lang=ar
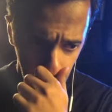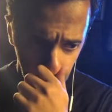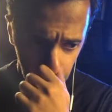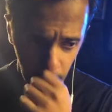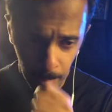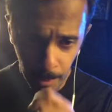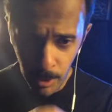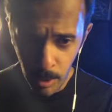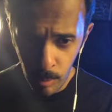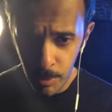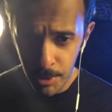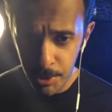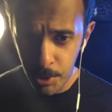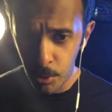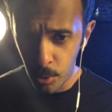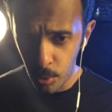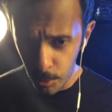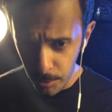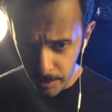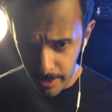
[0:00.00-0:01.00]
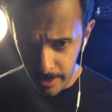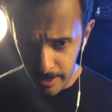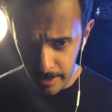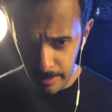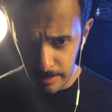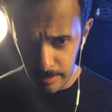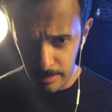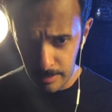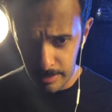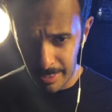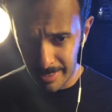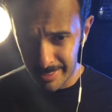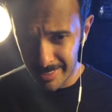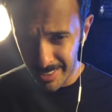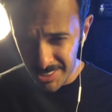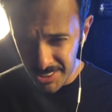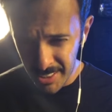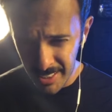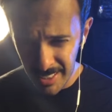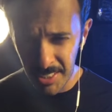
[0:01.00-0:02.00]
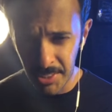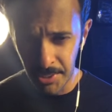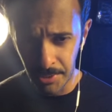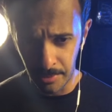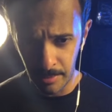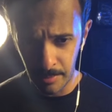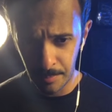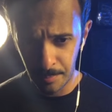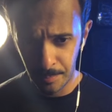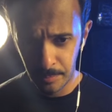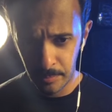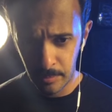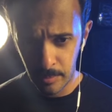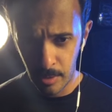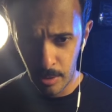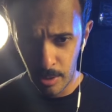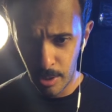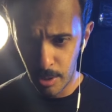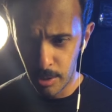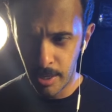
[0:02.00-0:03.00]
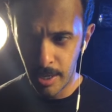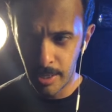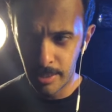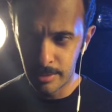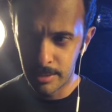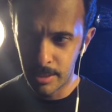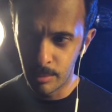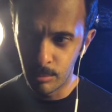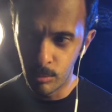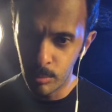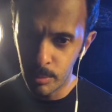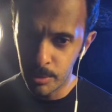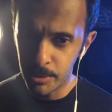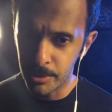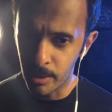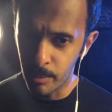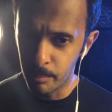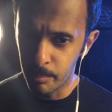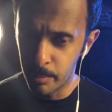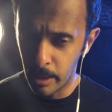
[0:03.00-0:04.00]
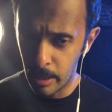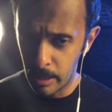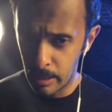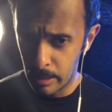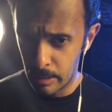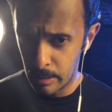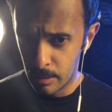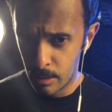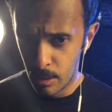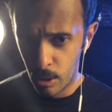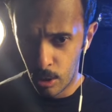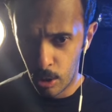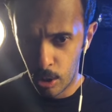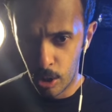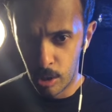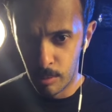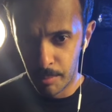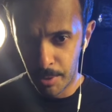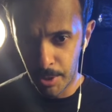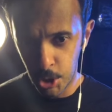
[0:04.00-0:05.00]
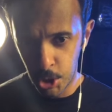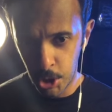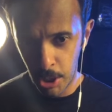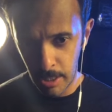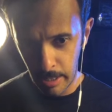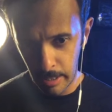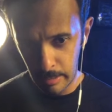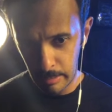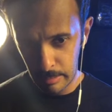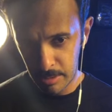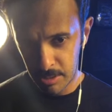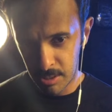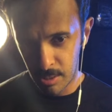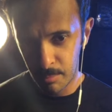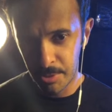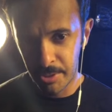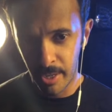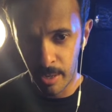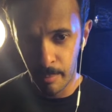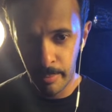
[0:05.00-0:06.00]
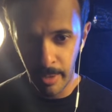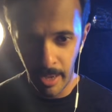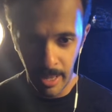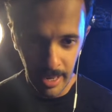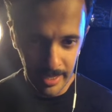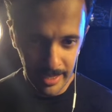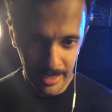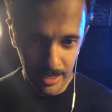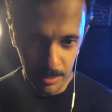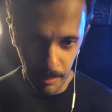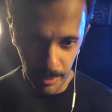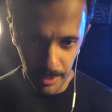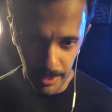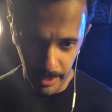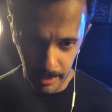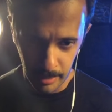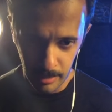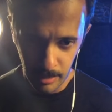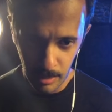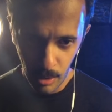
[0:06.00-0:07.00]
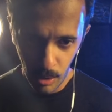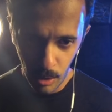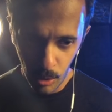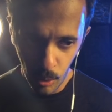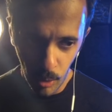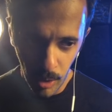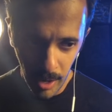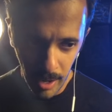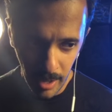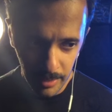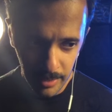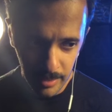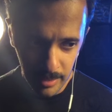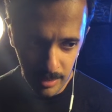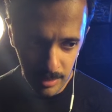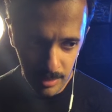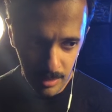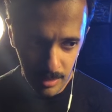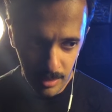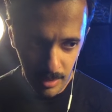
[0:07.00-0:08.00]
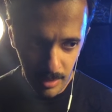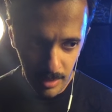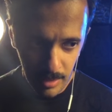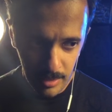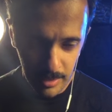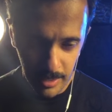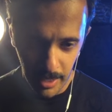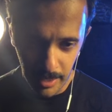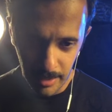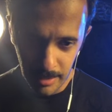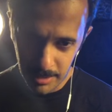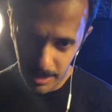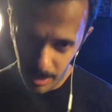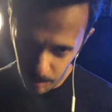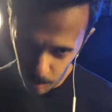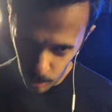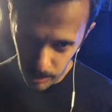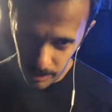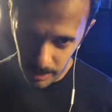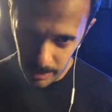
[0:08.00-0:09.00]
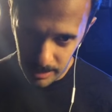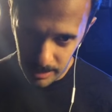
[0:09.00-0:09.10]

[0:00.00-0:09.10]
طبعا هم يقولونها كتصغير ان انت مو متربي على المرجله انت متربي على ايد مره وهذه يعني سامحوني على